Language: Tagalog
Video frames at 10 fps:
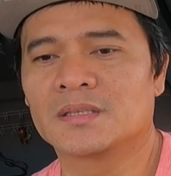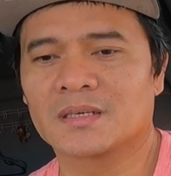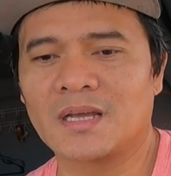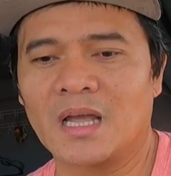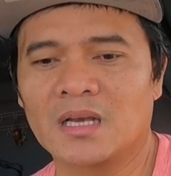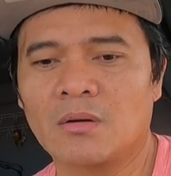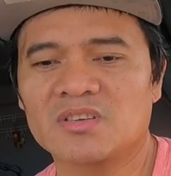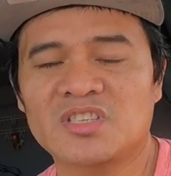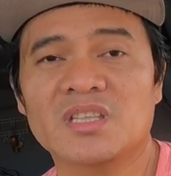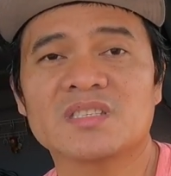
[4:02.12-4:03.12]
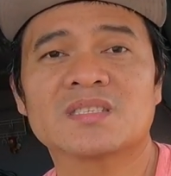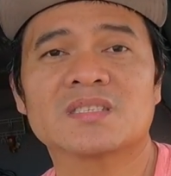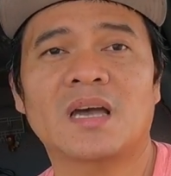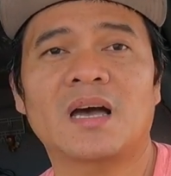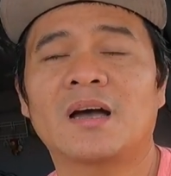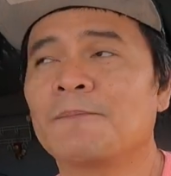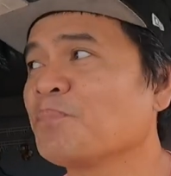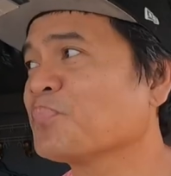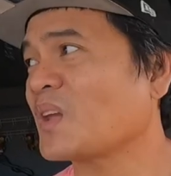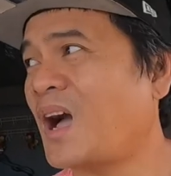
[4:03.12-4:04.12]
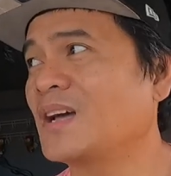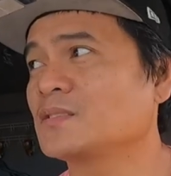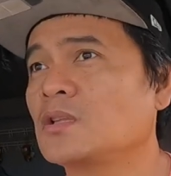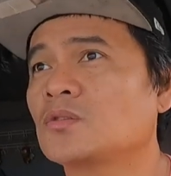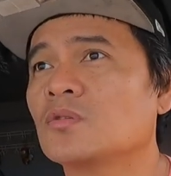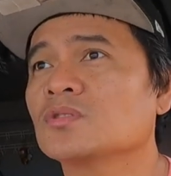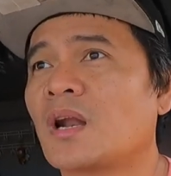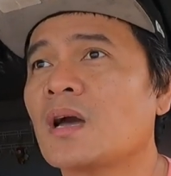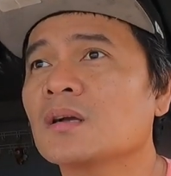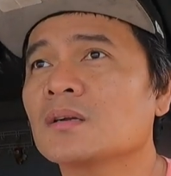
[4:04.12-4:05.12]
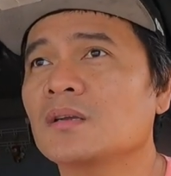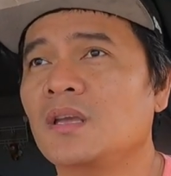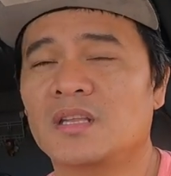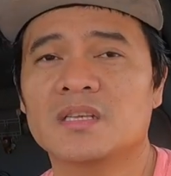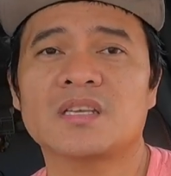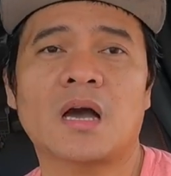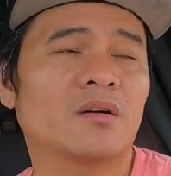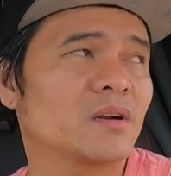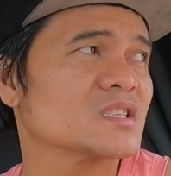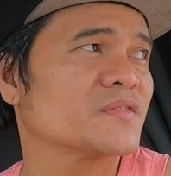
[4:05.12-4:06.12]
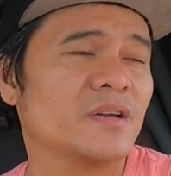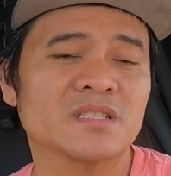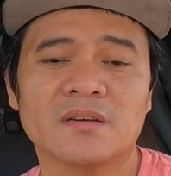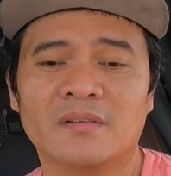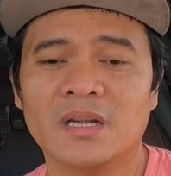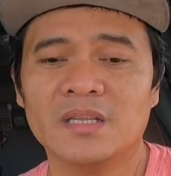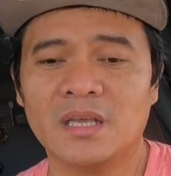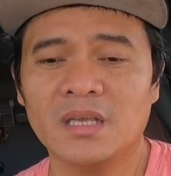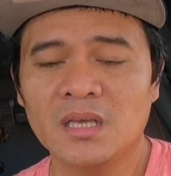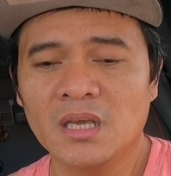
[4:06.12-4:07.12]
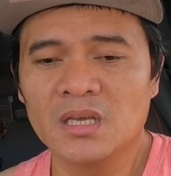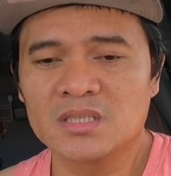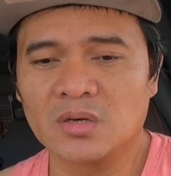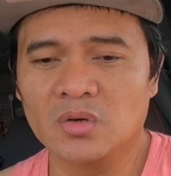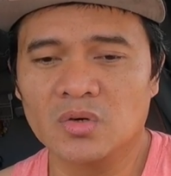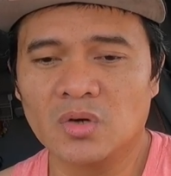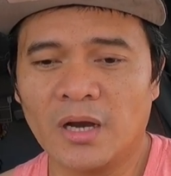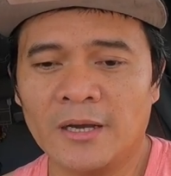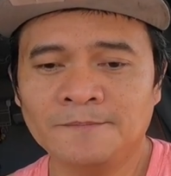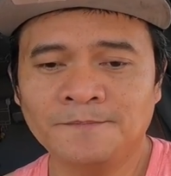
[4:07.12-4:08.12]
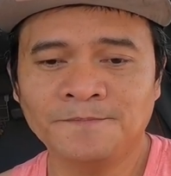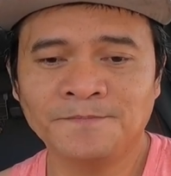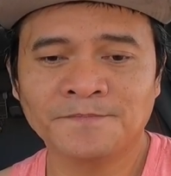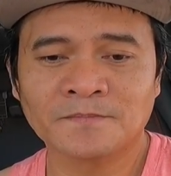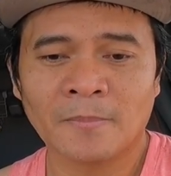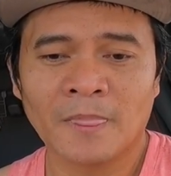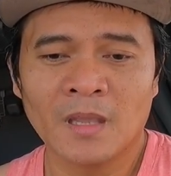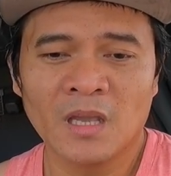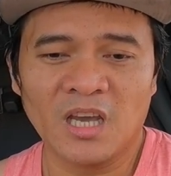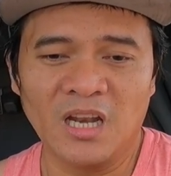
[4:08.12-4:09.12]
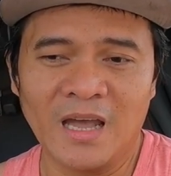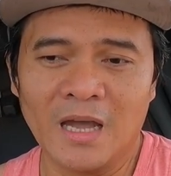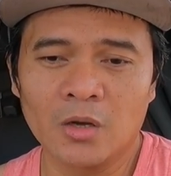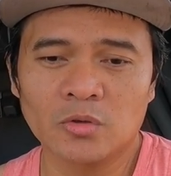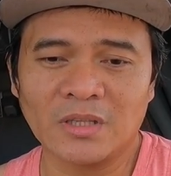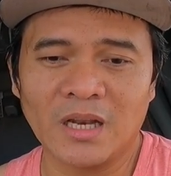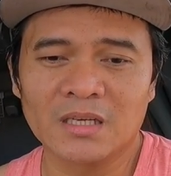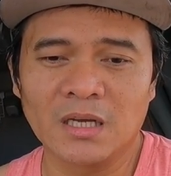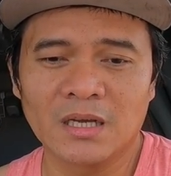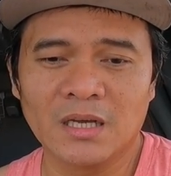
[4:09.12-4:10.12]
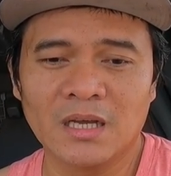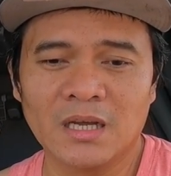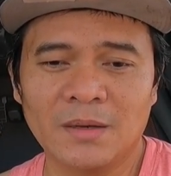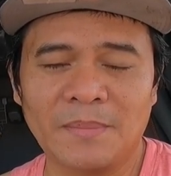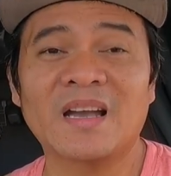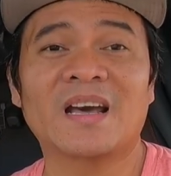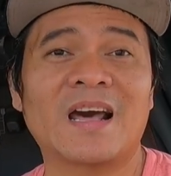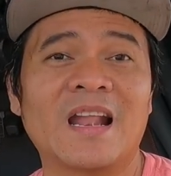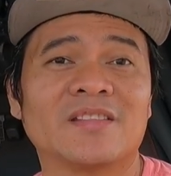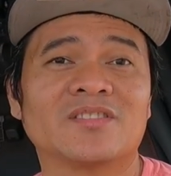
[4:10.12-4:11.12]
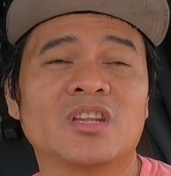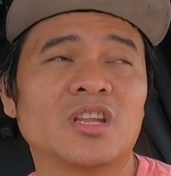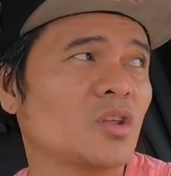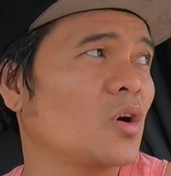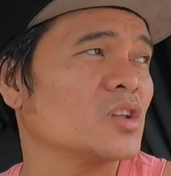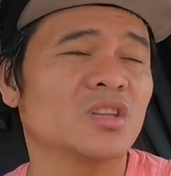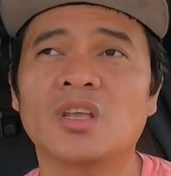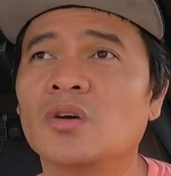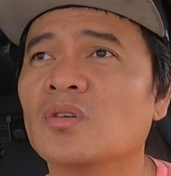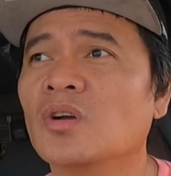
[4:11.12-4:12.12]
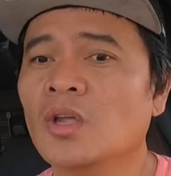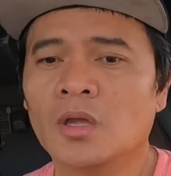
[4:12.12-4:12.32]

ng gagawa since sa uh, atin tong truck it is our responsibility so uh, kailangan ko talagang uh, pag-aralan din ito hindi yung